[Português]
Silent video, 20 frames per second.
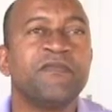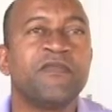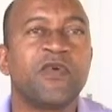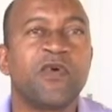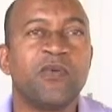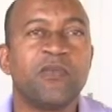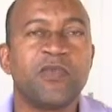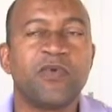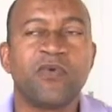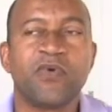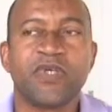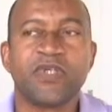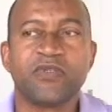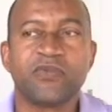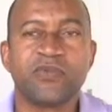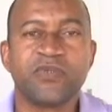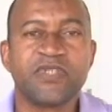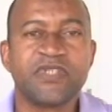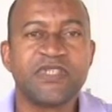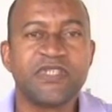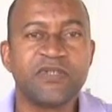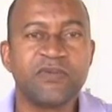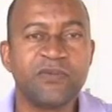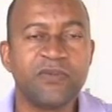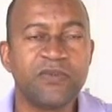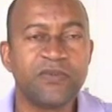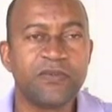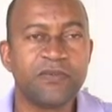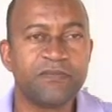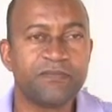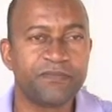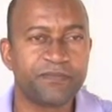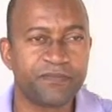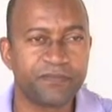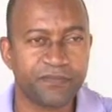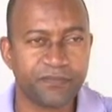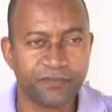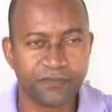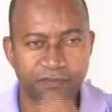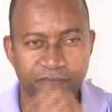como corretor de seguro
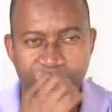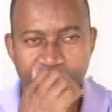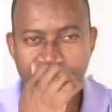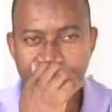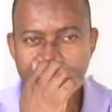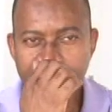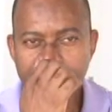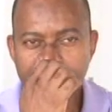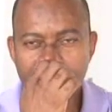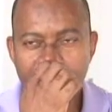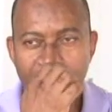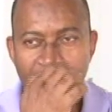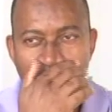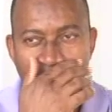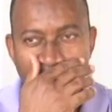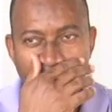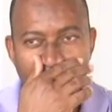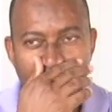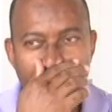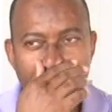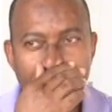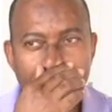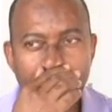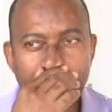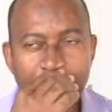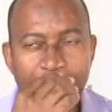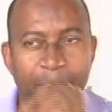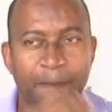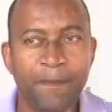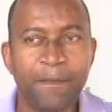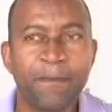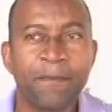e